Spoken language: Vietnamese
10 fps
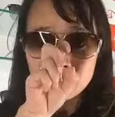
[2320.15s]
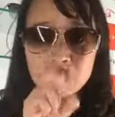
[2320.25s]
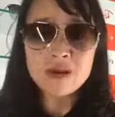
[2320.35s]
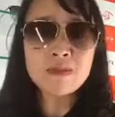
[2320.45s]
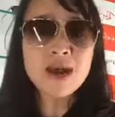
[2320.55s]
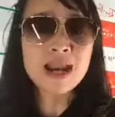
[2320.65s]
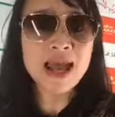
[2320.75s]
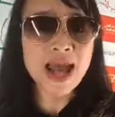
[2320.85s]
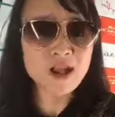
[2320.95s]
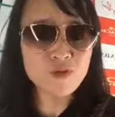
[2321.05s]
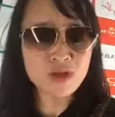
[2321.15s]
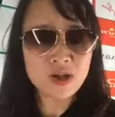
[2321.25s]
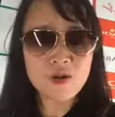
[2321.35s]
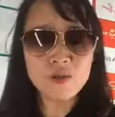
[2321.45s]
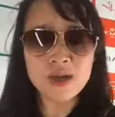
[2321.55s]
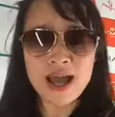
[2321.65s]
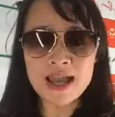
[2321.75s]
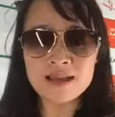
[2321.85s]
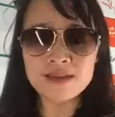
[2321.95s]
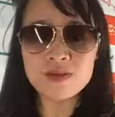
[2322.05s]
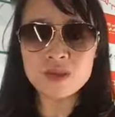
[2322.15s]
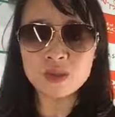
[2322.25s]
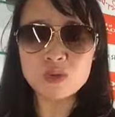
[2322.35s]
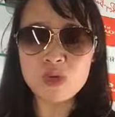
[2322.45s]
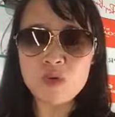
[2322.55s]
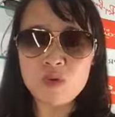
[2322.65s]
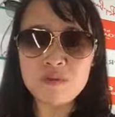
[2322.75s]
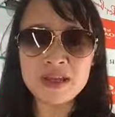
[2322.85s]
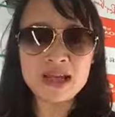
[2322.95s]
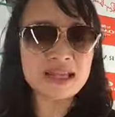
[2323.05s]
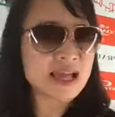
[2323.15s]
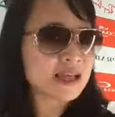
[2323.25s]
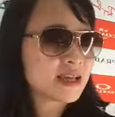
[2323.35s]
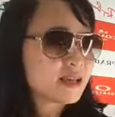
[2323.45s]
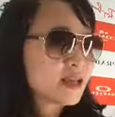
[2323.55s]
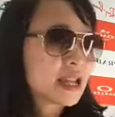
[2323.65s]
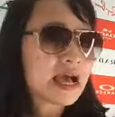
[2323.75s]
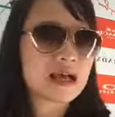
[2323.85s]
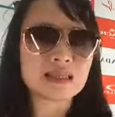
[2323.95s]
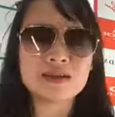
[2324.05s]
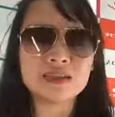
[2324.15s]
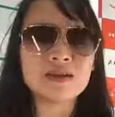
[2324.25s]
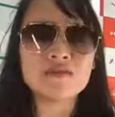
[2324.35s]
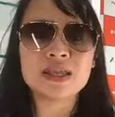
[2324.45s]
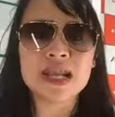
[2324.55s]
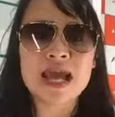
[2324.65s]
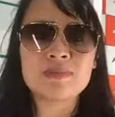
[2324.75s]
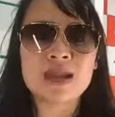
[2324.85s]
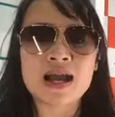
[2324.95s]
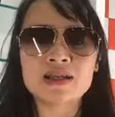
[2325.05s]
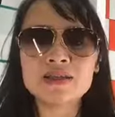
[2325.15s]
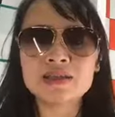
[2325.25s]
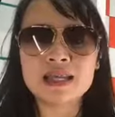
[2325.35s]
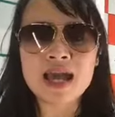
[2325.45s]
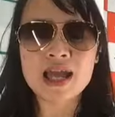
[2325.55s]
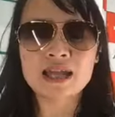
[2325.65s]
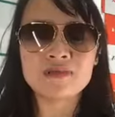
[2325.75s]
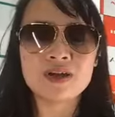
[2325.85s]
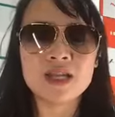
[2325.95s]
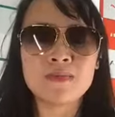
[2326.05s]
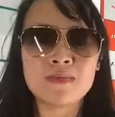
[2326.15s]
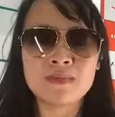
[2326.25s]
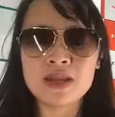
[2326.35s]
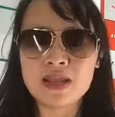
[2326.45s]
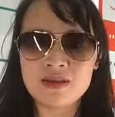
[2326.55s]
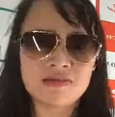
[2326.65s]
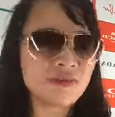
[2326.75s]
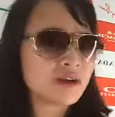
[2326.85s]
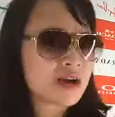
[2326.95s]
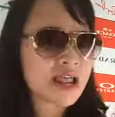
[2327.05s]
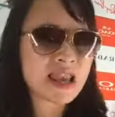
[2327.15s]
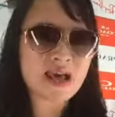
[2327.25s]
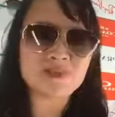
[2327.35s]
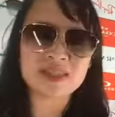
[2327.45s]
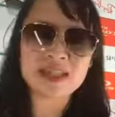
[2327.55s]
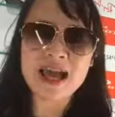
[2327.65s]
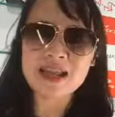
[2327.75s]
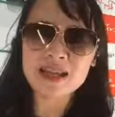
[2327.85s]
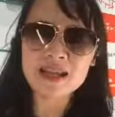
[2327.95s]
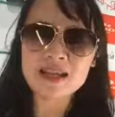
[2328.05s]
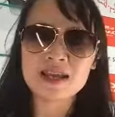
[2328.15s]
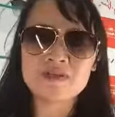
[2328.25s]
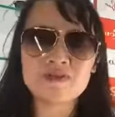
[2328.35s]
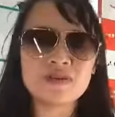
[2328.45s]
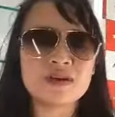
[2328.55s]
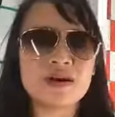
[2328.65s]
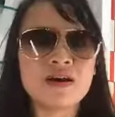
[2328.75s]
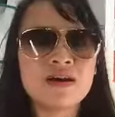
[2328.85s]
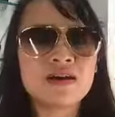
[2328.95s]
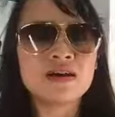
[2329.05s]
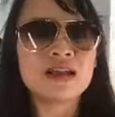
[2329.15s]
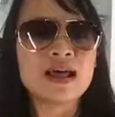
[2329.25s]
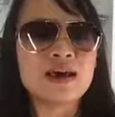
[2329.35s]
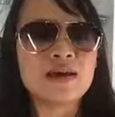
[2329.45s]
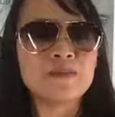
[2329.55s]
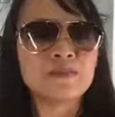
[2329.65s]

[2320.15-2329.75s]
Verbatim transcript: Ray-Ban là ai cũng phải có một cái ở trong cái tủ đồ của mình cả nhà nhé, nhất là thời tiết Việt Nam nắng như thế này, và để để vừa là làm stylist này, vừa là